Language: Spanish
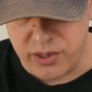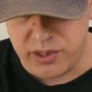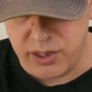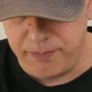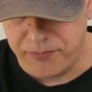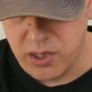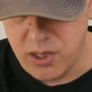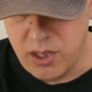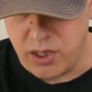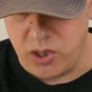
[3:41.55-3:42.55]
¿sí?
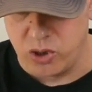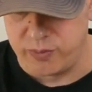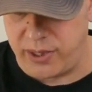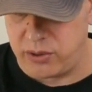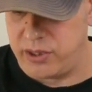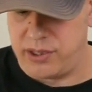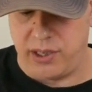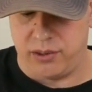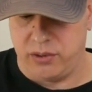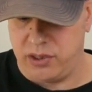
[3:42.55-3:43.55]
Y dos vectores
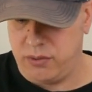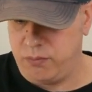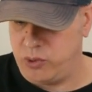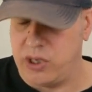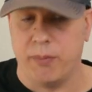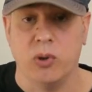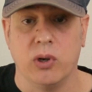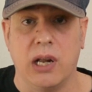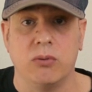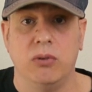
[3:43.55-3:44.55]
directores. Pues ya puedo
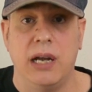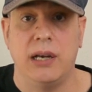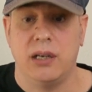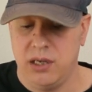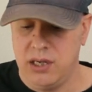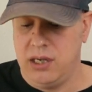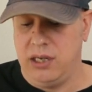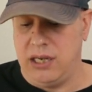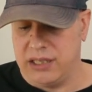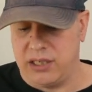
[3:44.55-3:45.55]
calcular
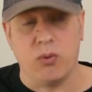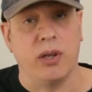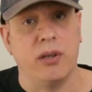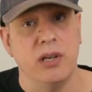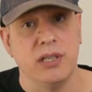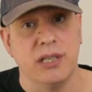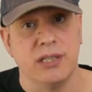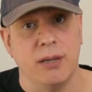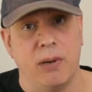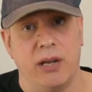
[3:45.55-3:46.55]
las ecuaciones de
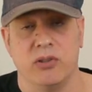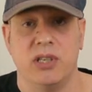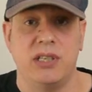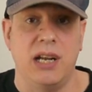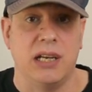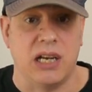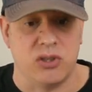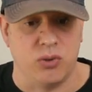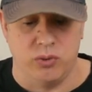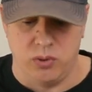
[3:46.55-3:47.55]
este plano. Ese sería el
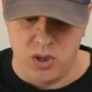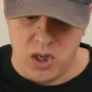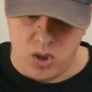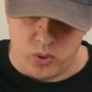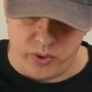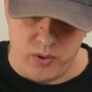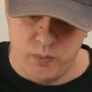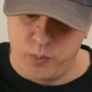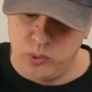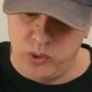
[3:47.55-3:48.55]
caso 1. Conocido
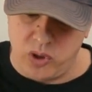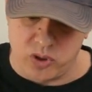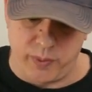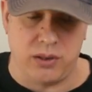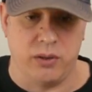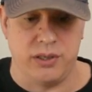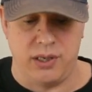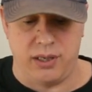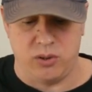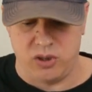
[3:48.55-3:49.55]
un punto y dos vectores
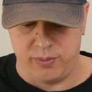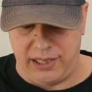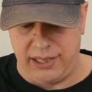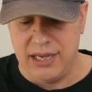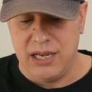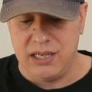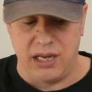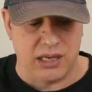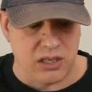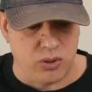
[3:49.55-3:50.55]
directores, ¿vale? Y
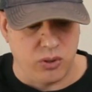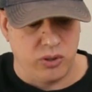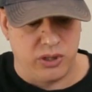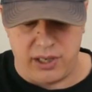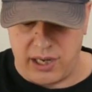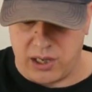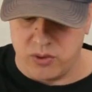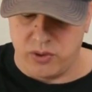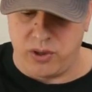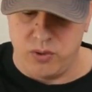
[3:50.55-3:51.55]
el caso 2 sería
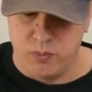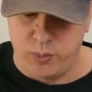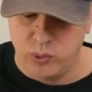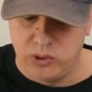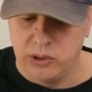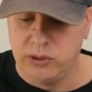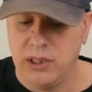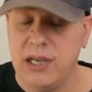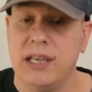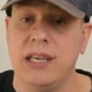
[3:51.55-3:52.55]
conocido un punto
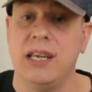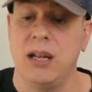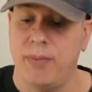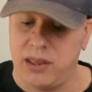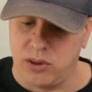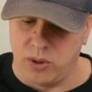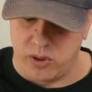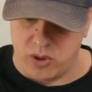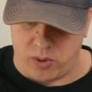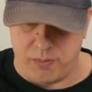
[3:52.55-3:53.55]
y el vector
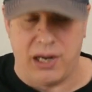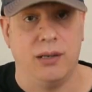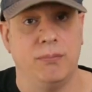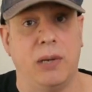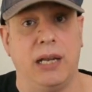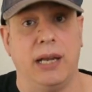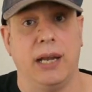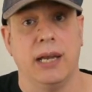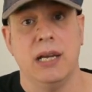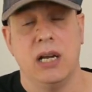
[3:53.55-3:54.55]
normal,
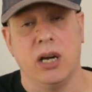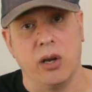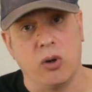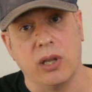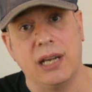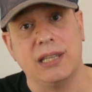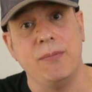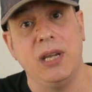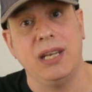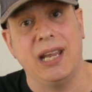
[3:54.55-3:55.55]
¿vale? Recordar
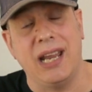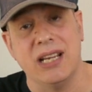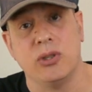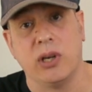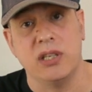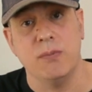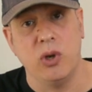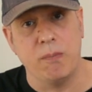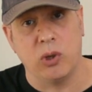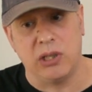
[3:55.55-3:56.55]
también esto que es
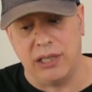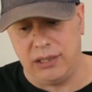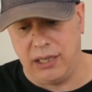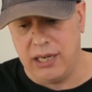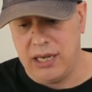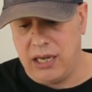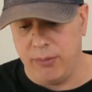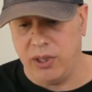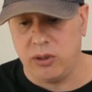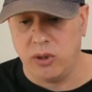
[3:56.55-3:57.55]
muy importante.
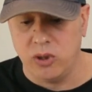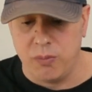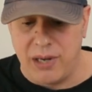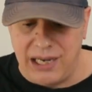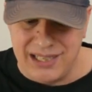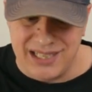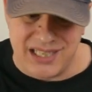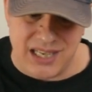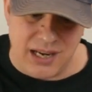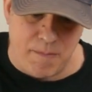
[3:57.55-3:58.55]
El vector normal
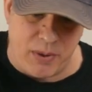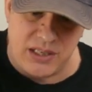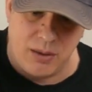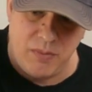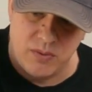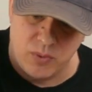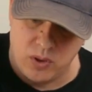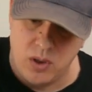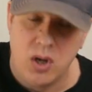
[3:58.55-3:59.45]
siempre es el mismo.